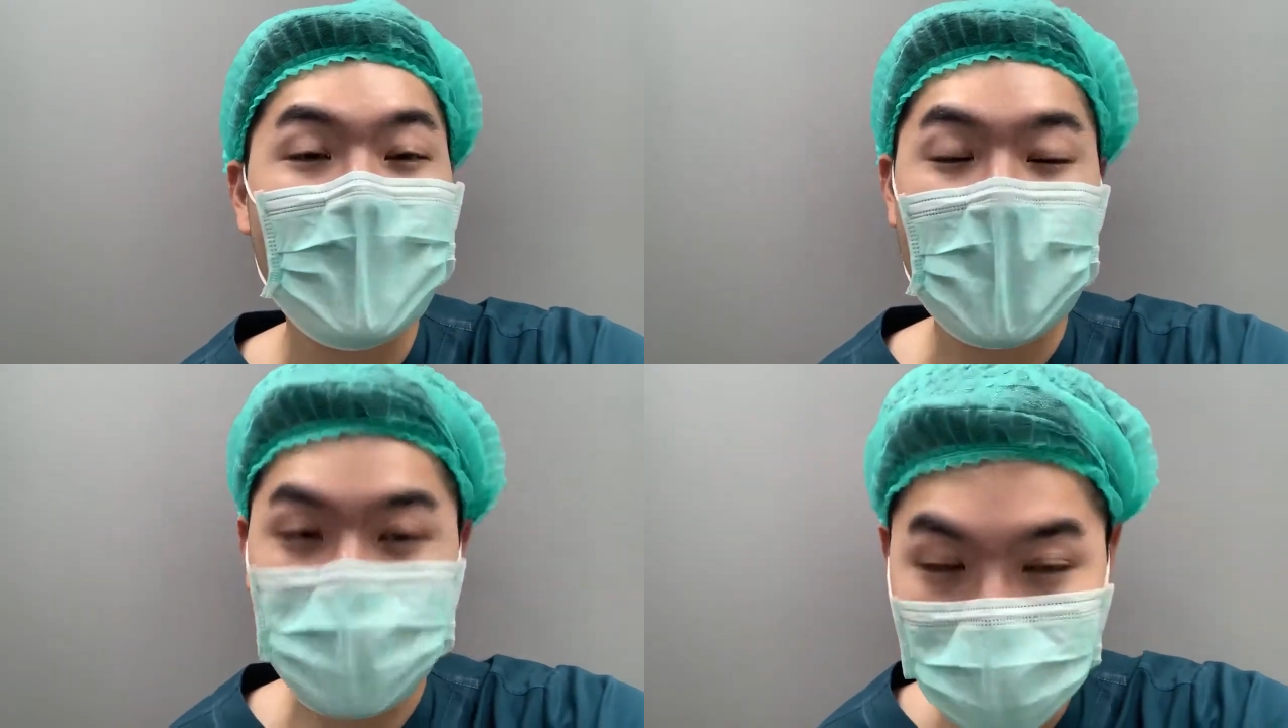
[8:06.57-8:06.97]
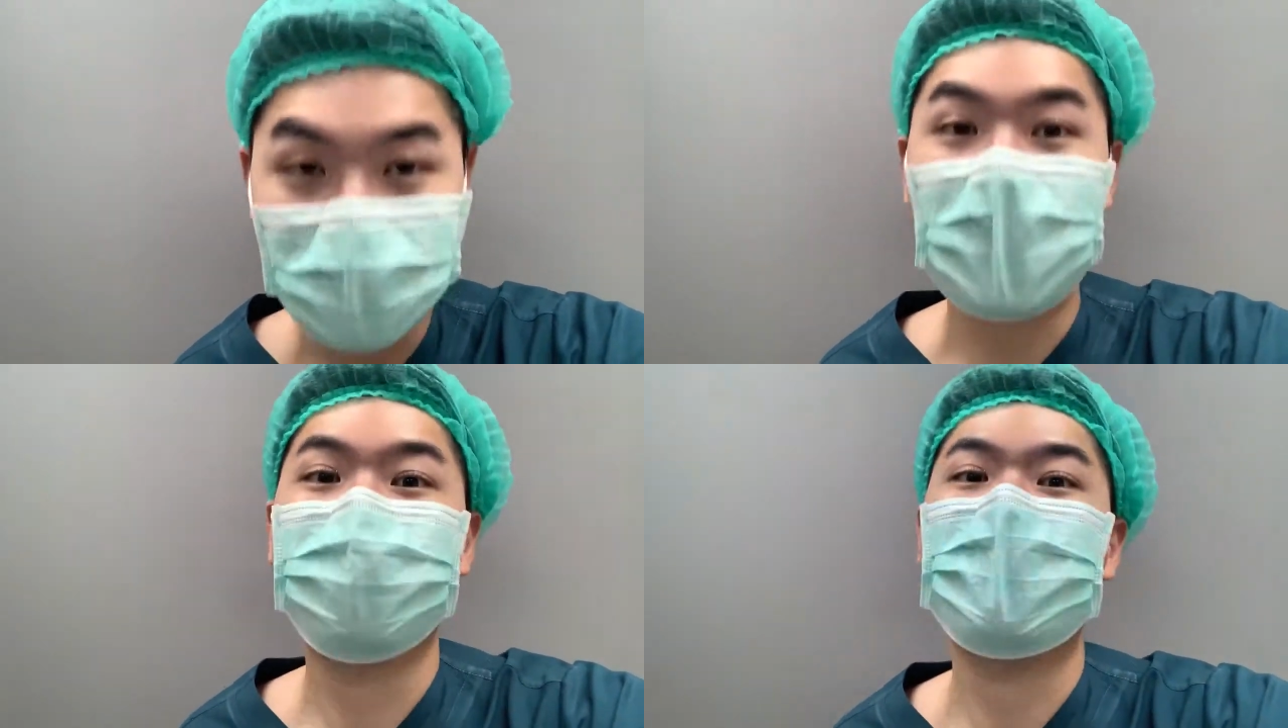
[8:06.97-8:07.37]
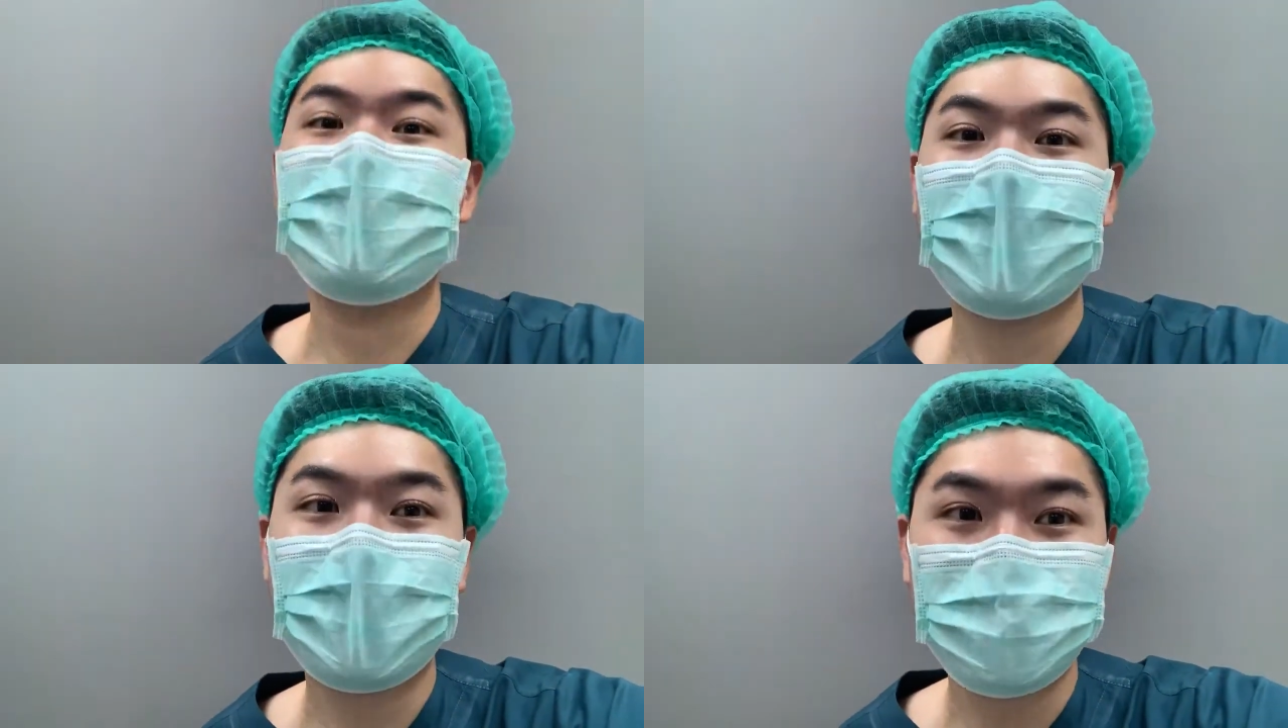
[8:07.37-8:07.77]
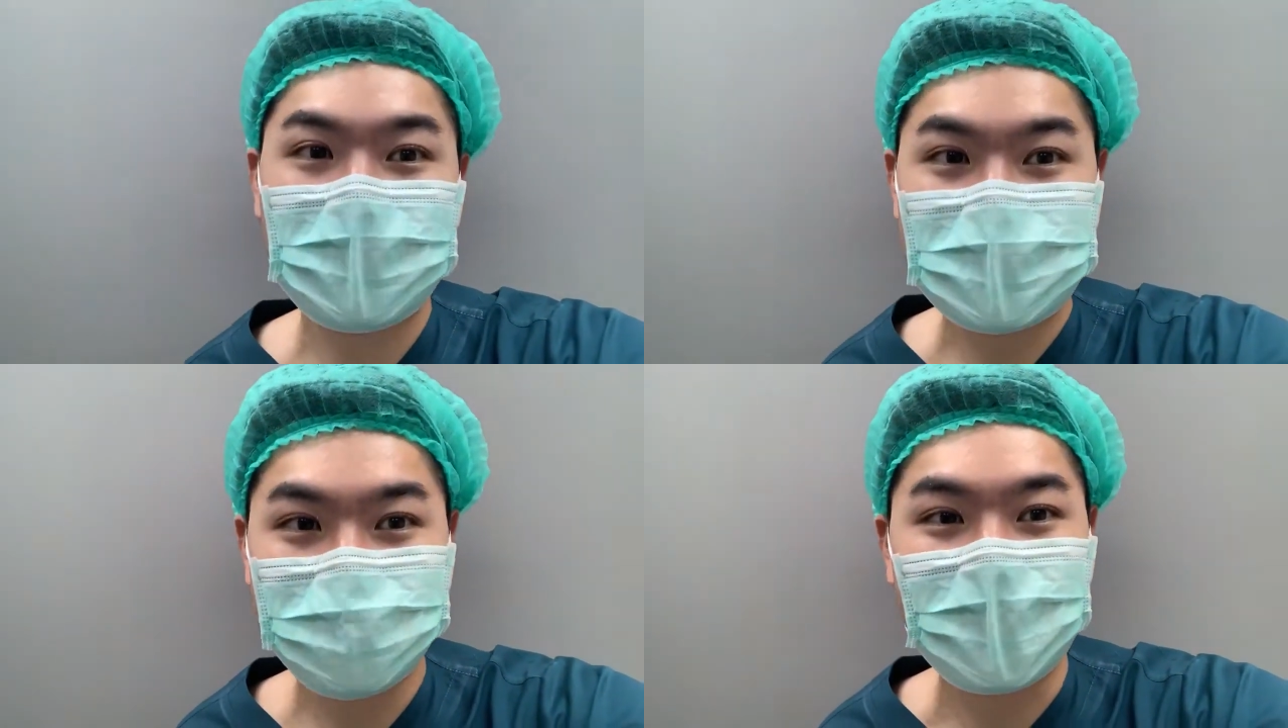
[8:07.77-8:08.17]
ให้ทุกคนนอนหลับฝันดีนะครับรา
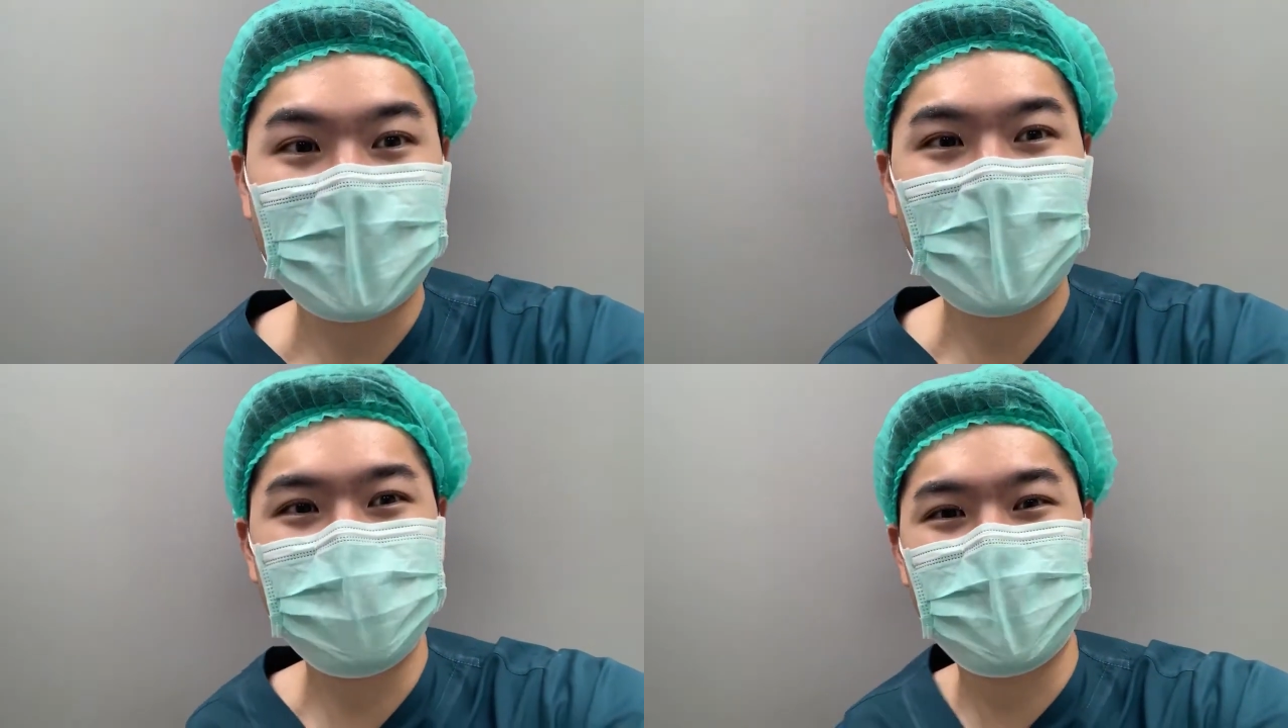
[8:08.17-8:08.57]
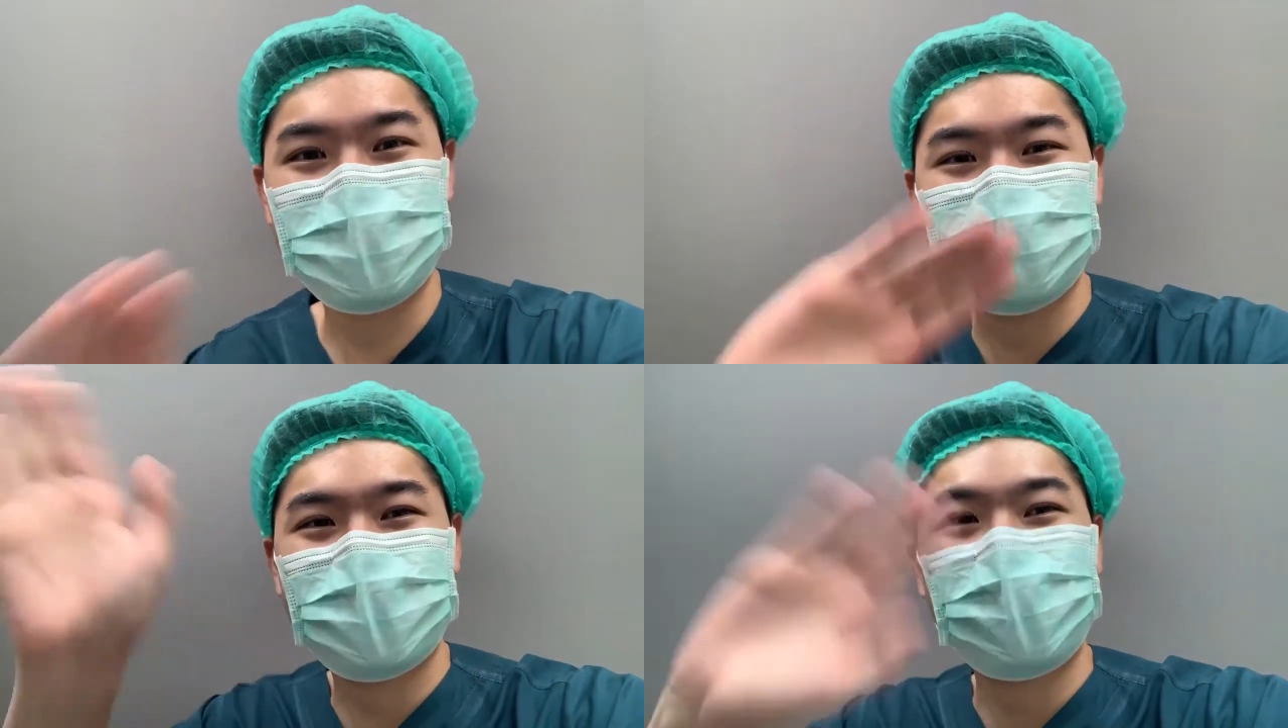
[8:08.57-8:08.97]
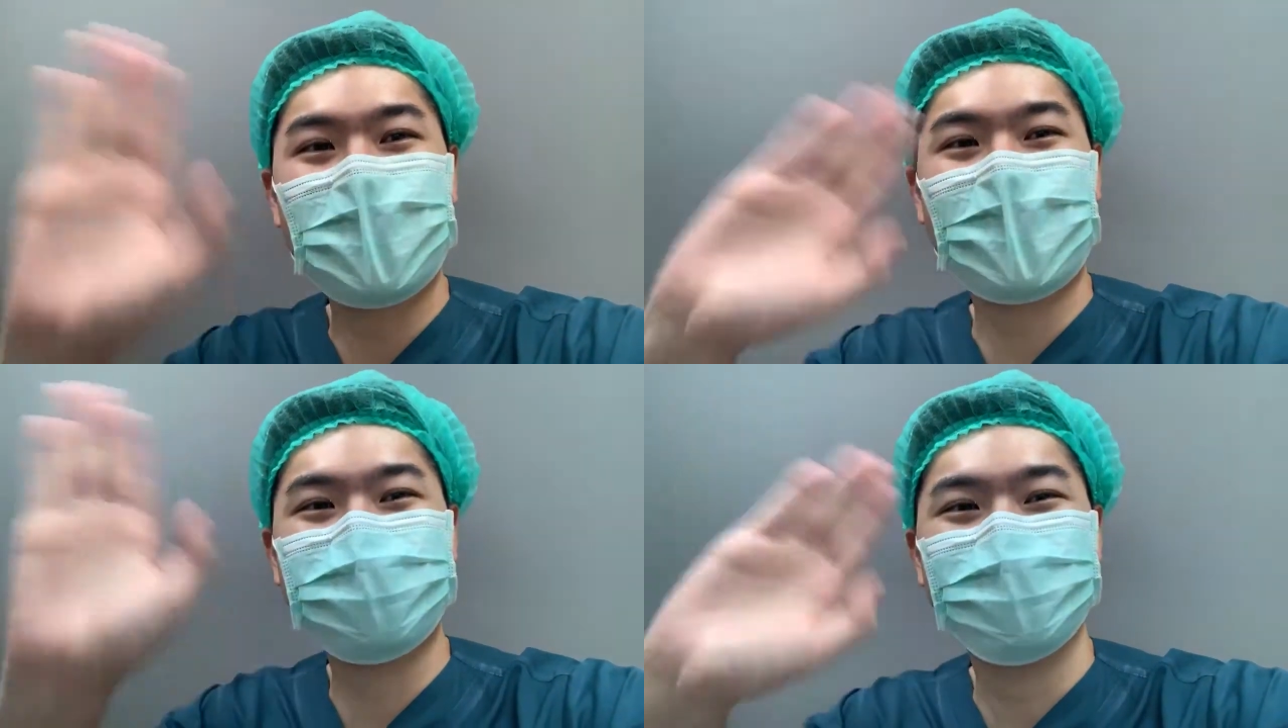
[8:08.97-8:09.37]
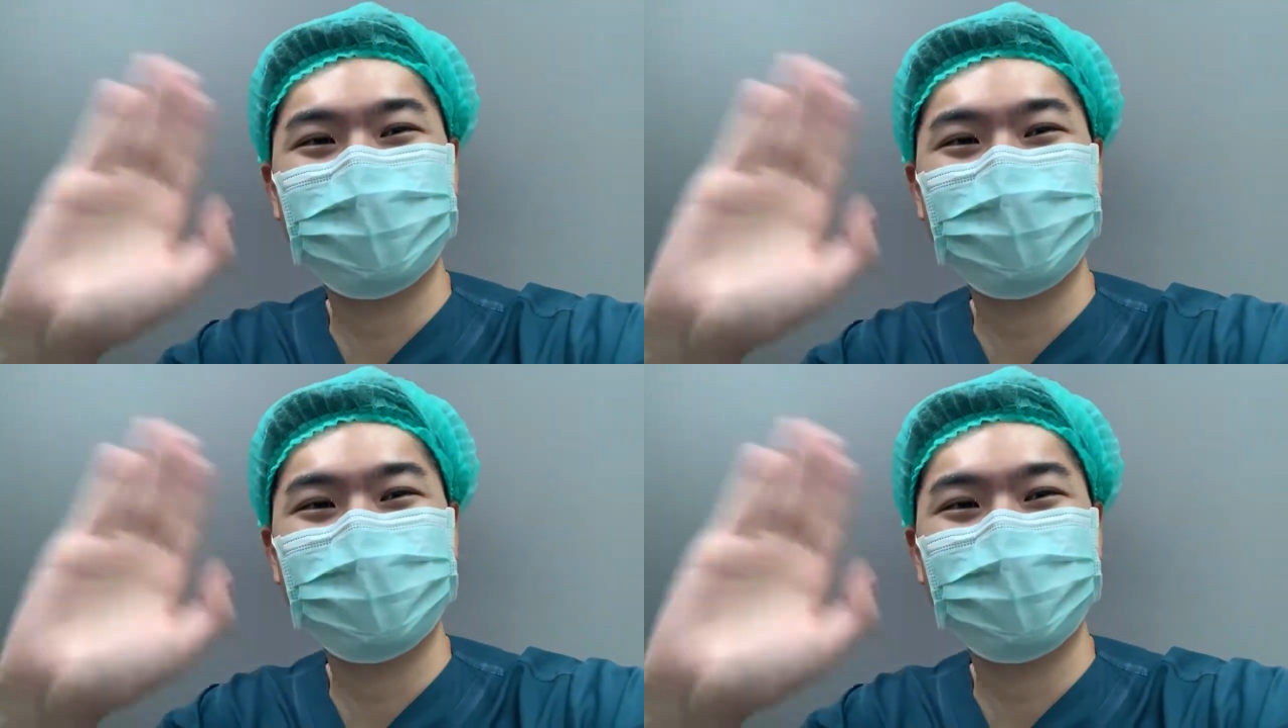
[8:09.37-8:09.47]
ตรีสวัสดิ์นะครับผมบ๊ายบายครับ